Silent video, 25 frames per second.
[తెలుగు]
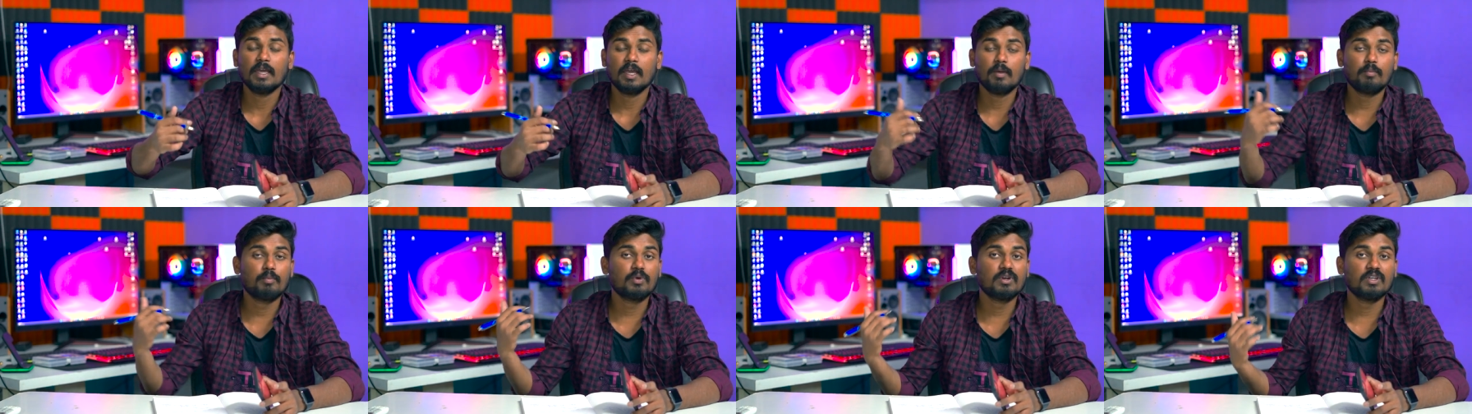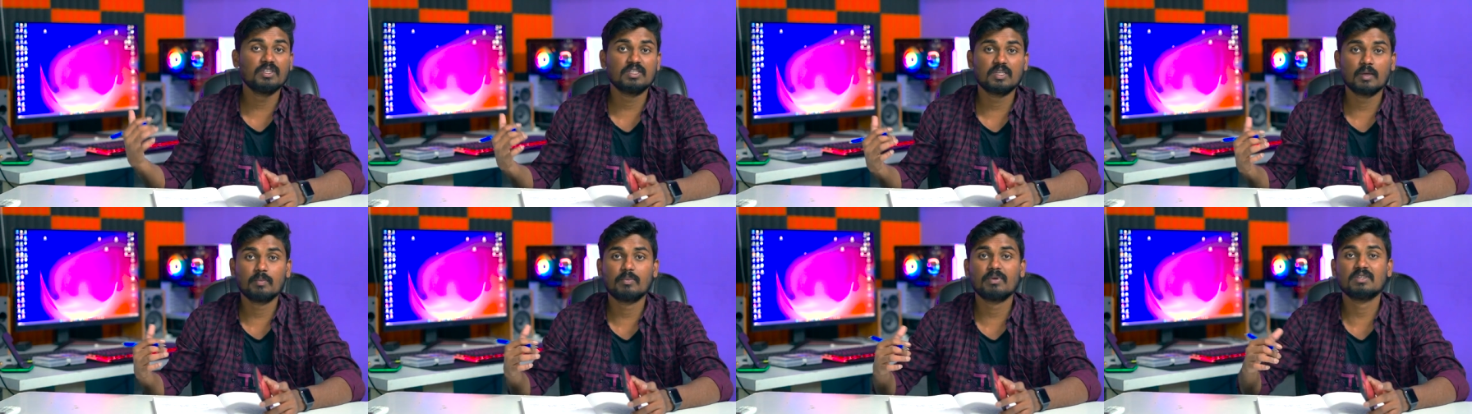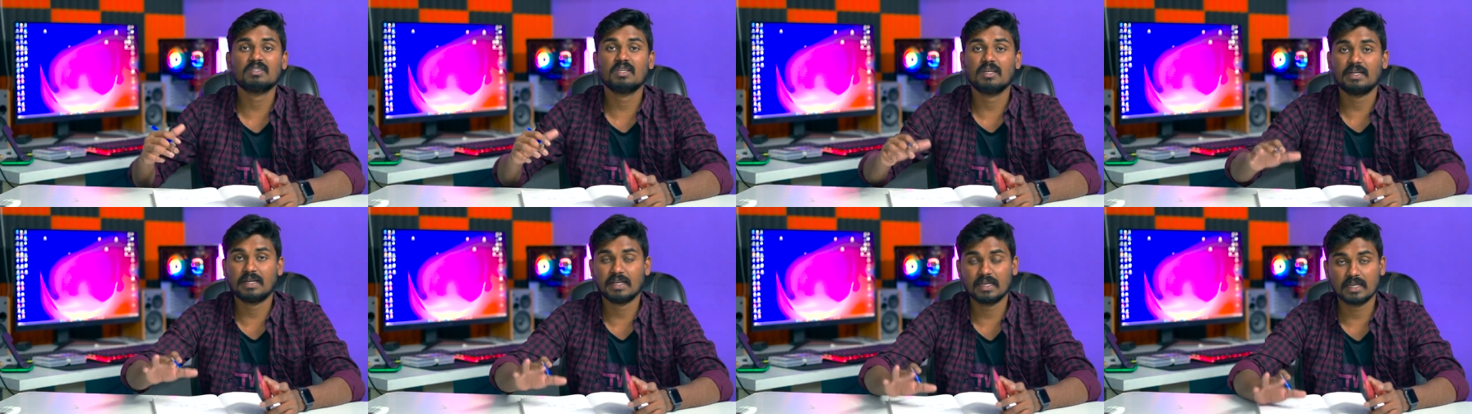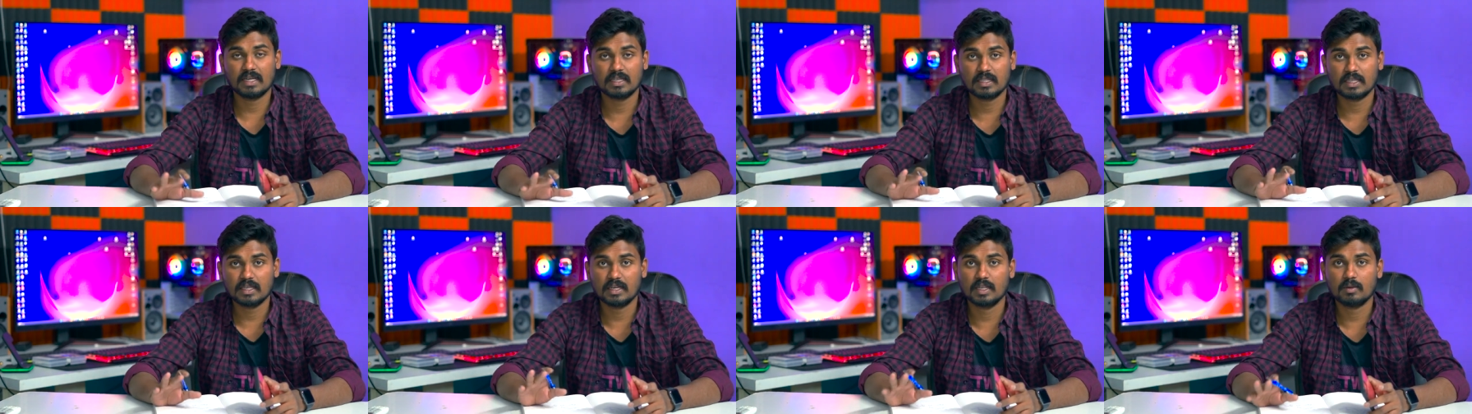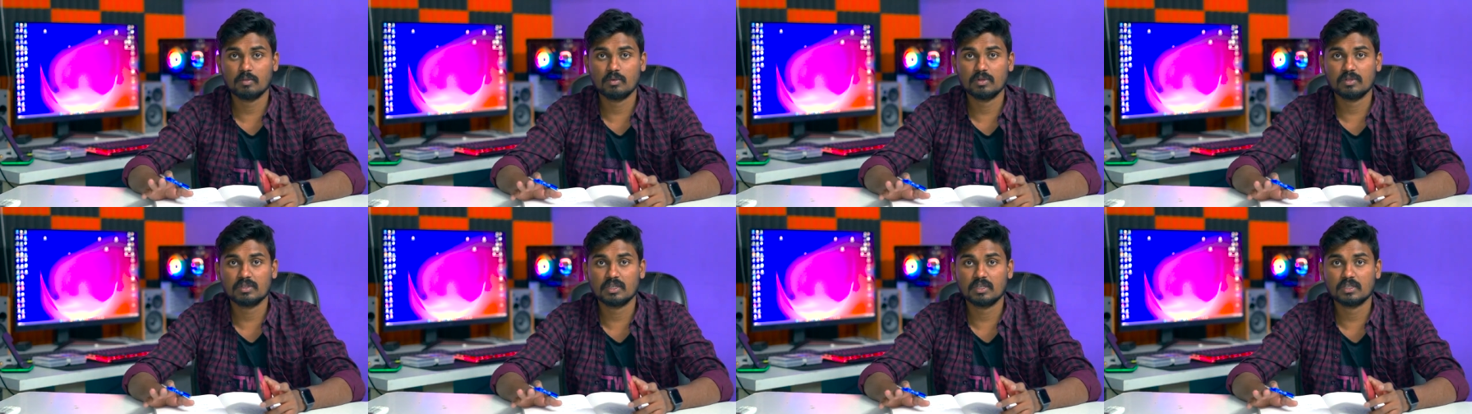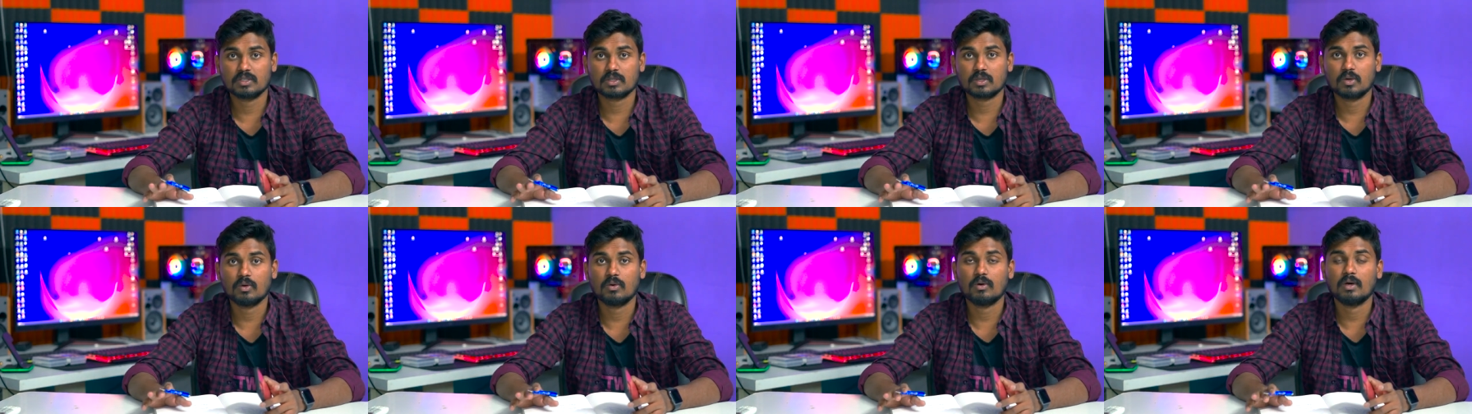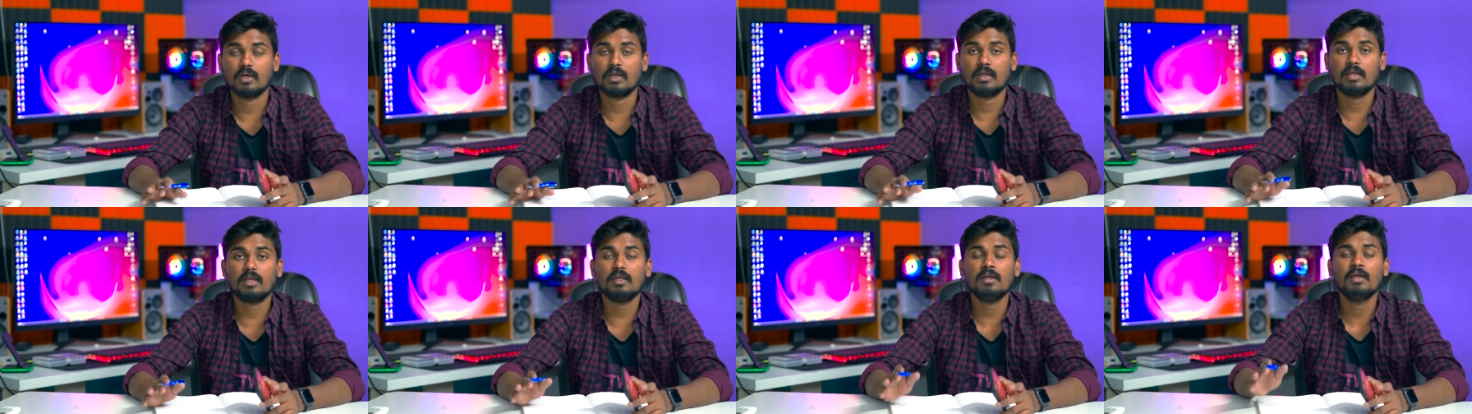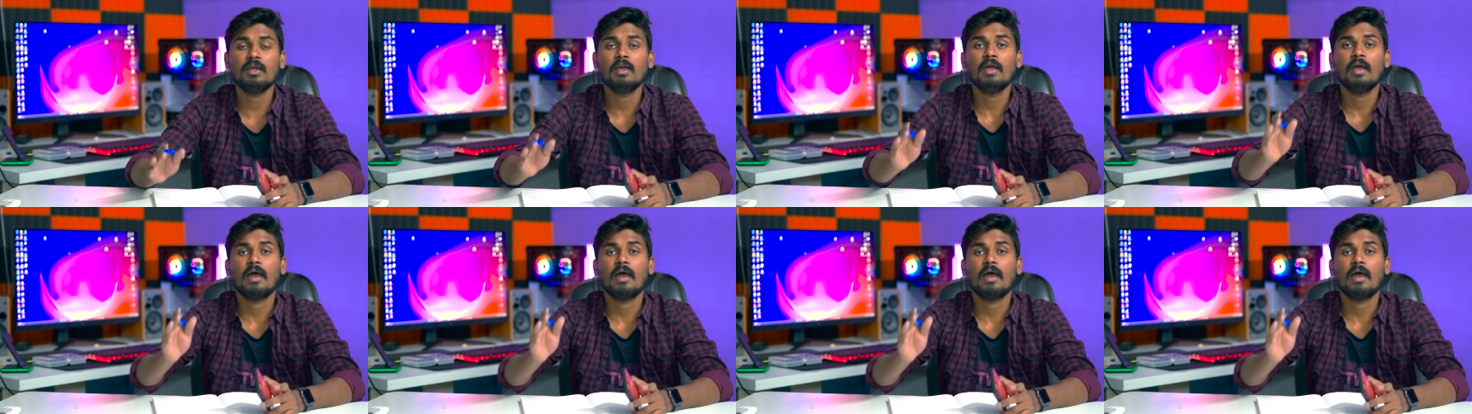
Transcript: ఇప్పుడు నేను చెప్పే సెట్టింగ్ అయితే ఎనేబుల్ చేసుకోవాలి